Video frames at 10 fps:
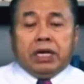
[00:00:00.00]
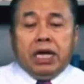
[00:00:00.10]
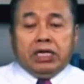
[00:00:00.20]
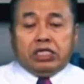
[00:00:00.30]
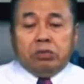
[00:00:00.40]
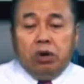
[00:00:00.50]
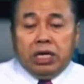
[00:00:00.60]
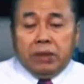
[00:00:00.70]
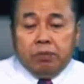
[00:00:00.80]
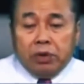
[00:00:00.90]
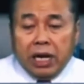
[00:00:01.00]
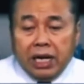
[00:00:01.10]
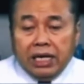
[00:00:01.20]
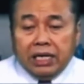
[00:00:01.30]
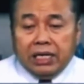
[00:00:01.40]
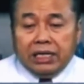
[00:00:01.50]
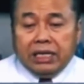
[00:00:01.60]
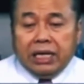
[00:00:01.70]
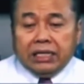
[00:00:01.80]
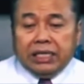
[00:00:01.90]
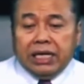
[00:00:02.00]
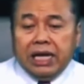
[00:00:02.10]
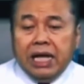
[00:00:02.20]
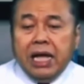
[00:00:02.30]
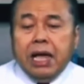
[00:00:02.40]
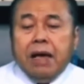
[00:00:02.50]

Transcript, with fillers: Dan semua dibukakan ketika saya